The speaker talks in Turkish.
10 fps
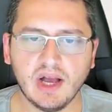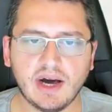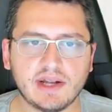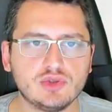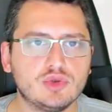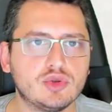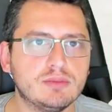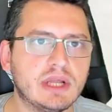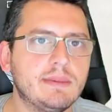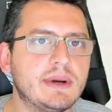Aracı
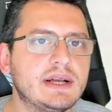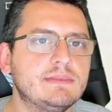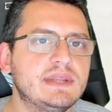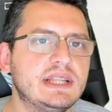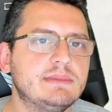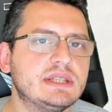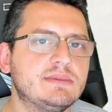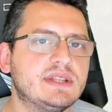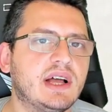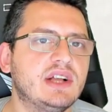kurumlara bakalım. Dediğimiz
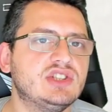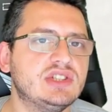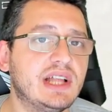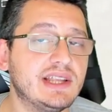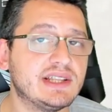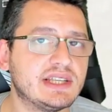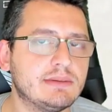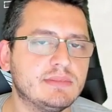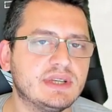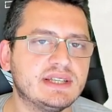gibi taciller
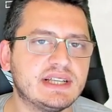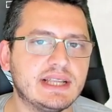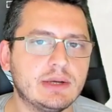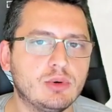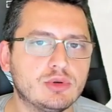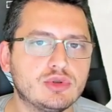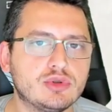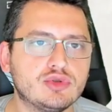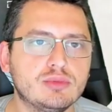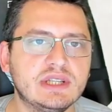yatırım e, zaten
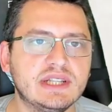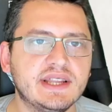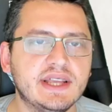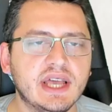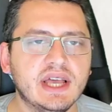konsorsiyum lideri.